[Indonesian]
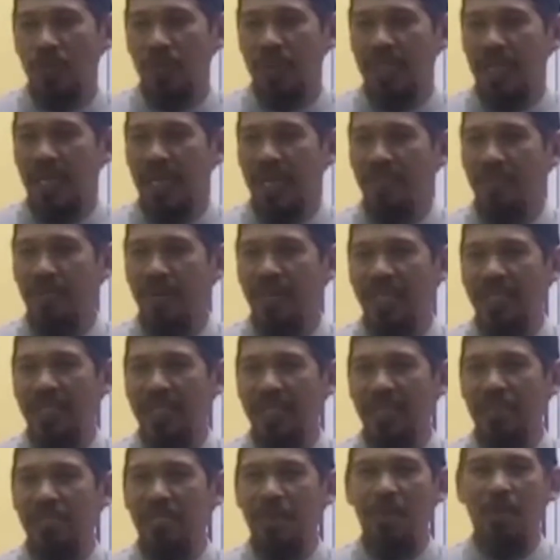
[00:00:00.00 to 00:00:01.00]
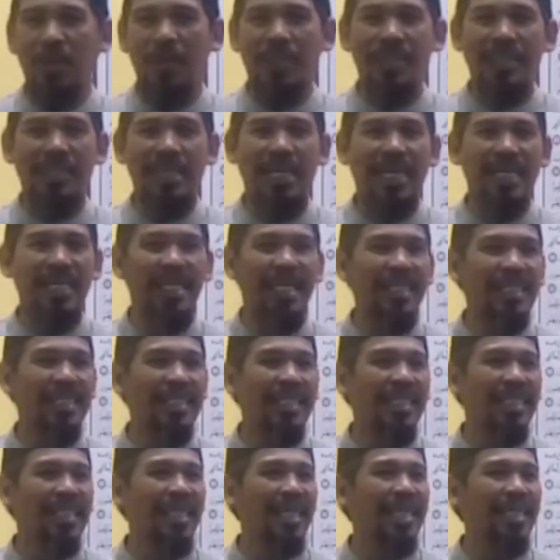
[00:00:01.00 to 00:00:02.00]
dalam hati bahwa saya
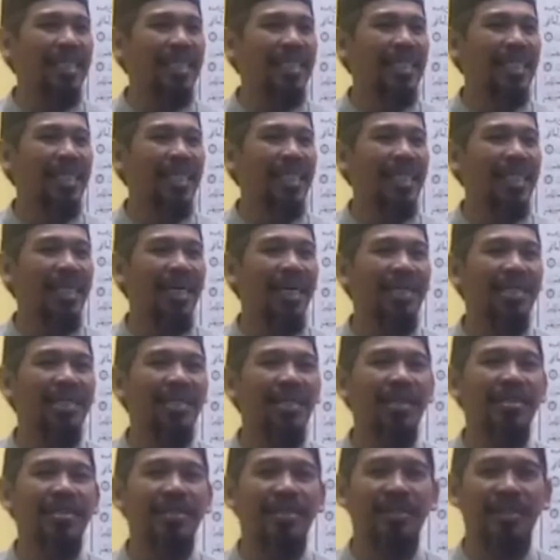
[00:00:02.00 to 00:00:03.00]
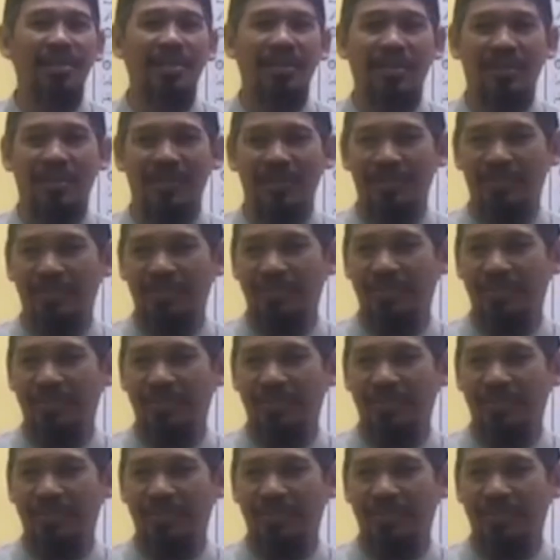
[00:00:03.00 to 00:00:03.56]
sedang dilihat Allah.